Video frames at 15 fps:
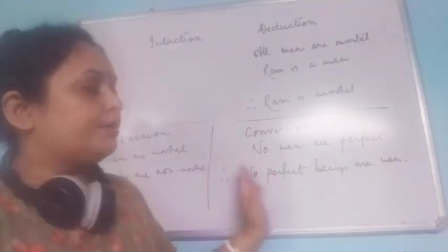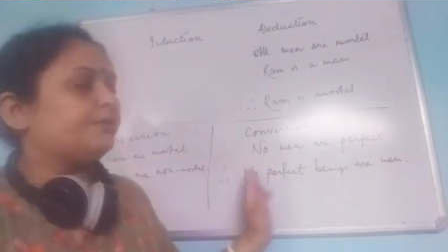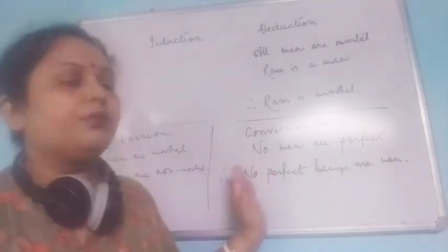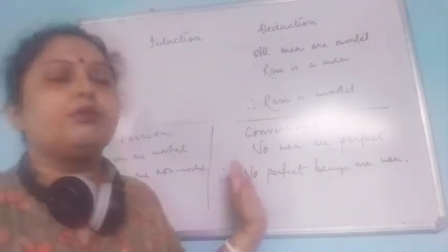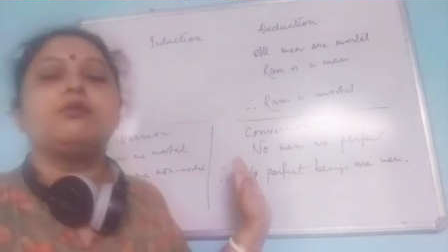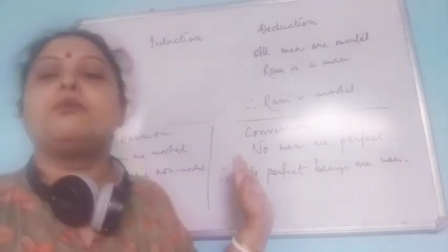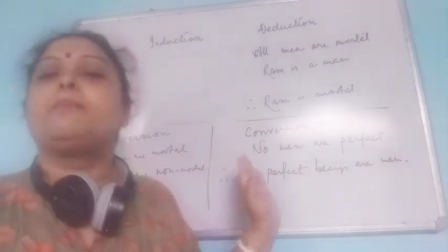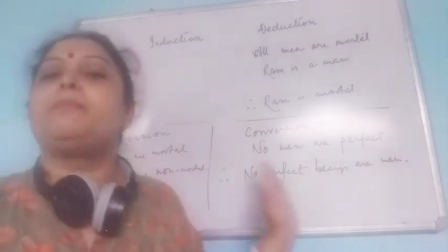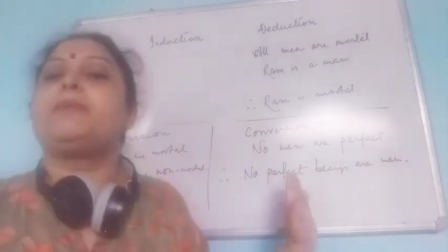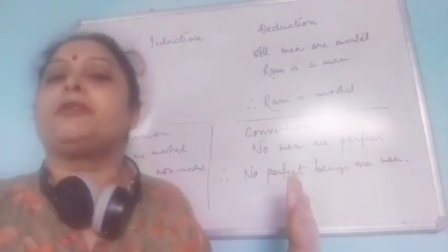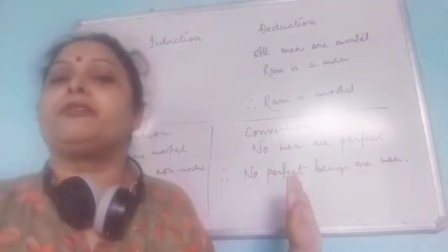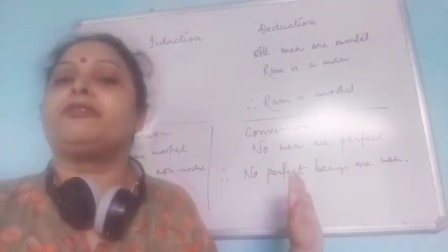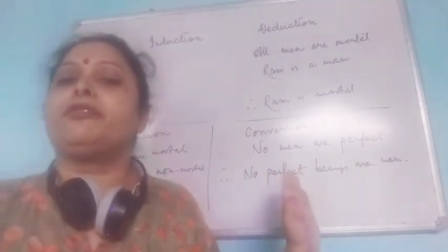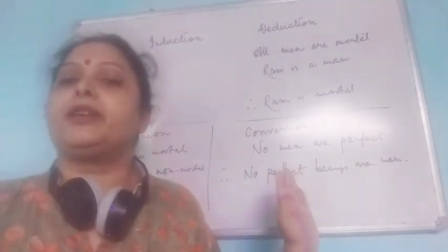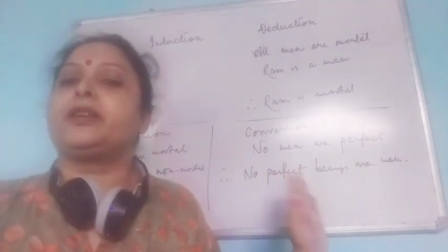নো
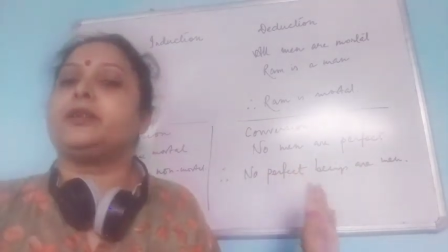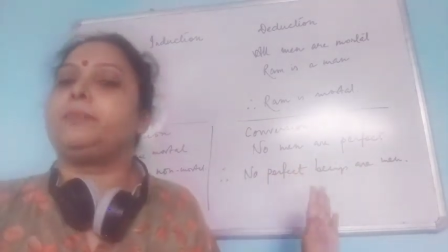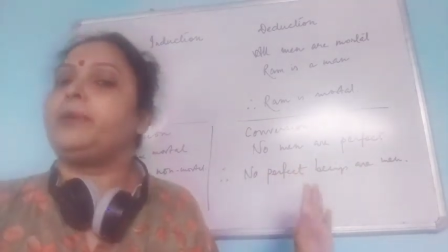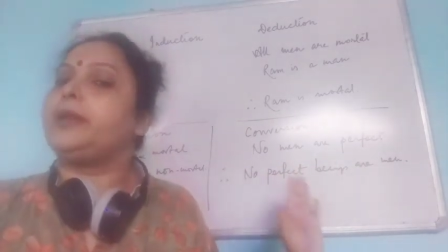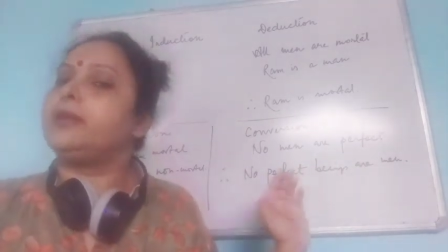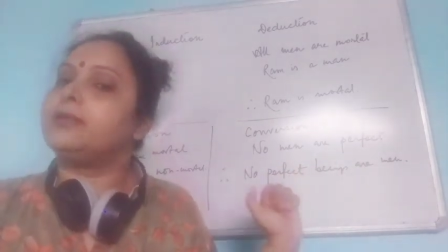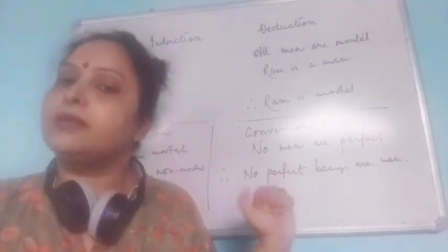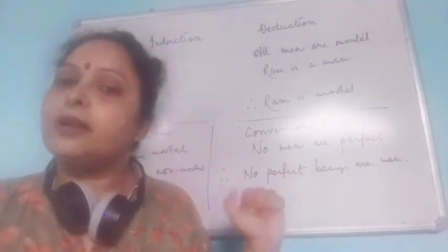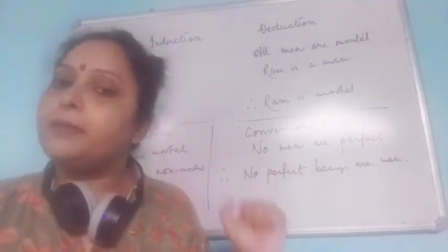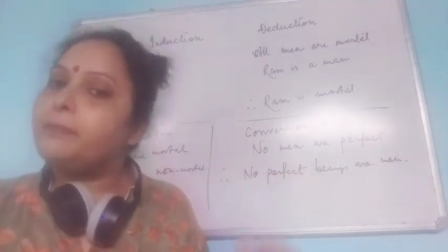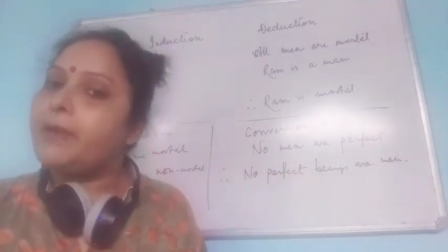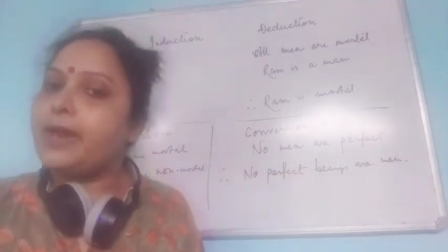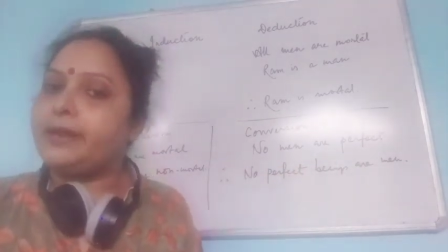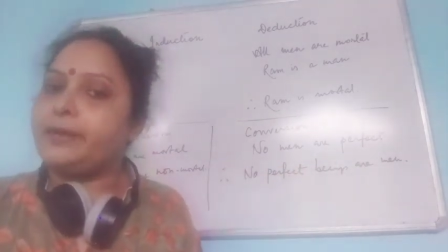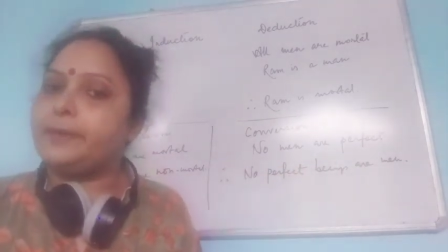পারফেক্ট বিংস আর
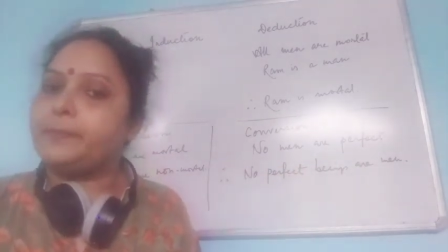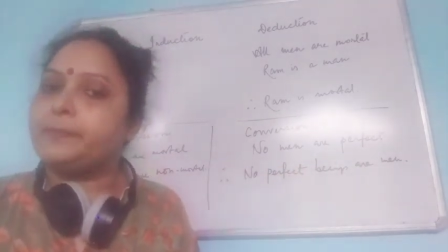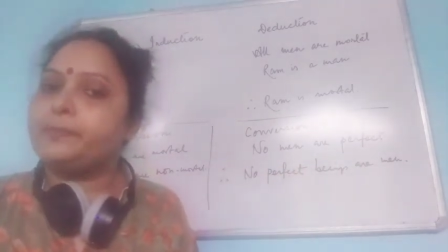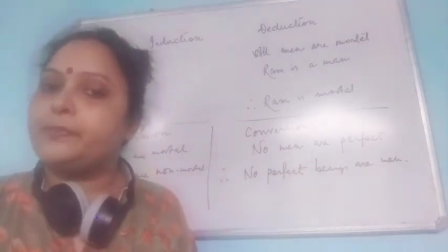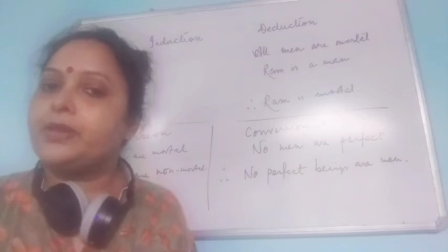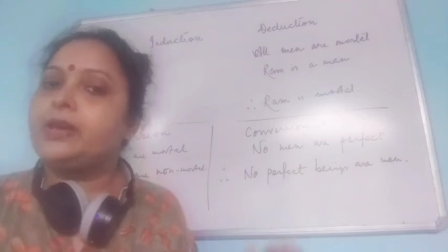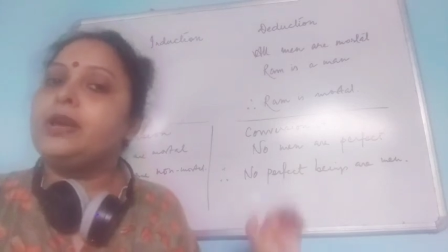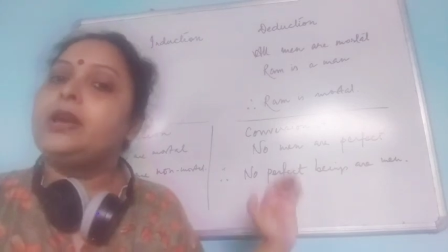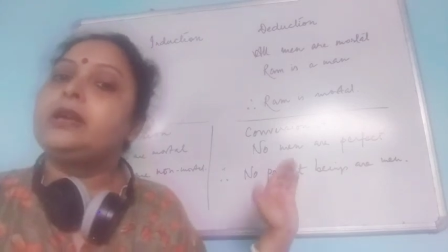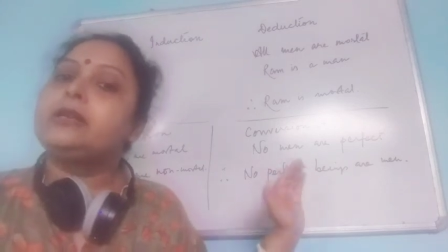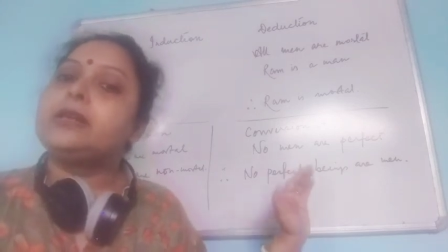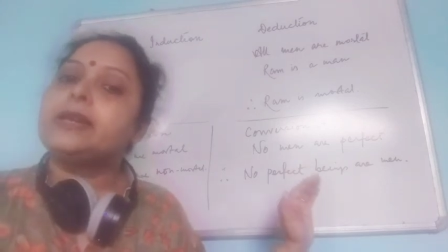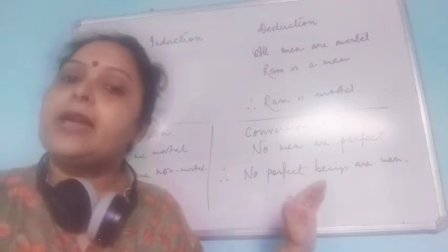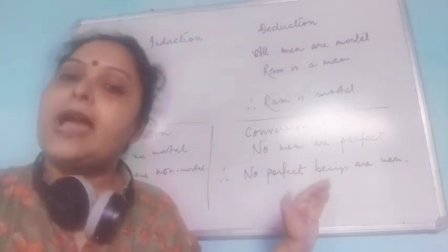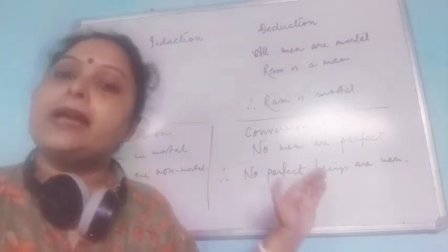ম্যান
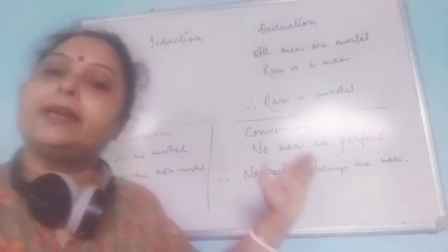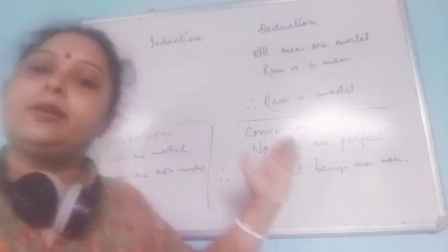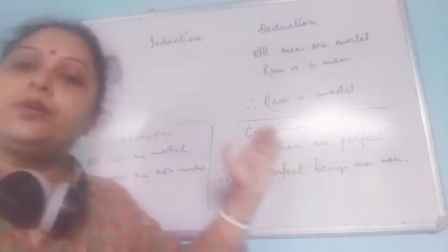ঠিক একই